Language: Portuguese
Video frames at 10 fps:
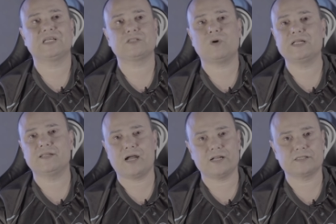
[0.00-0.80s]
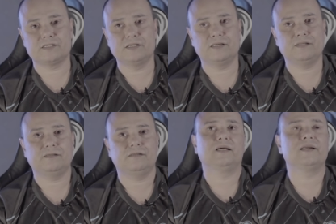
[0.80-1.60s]
das qualidades dele.
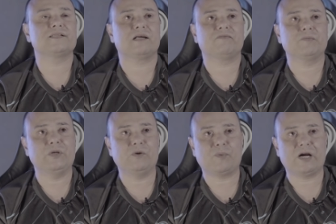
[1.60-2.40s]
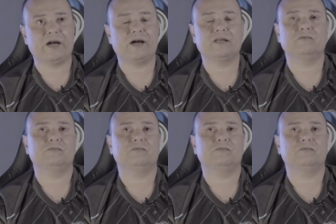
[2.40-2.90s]
Ele estava meio apagado.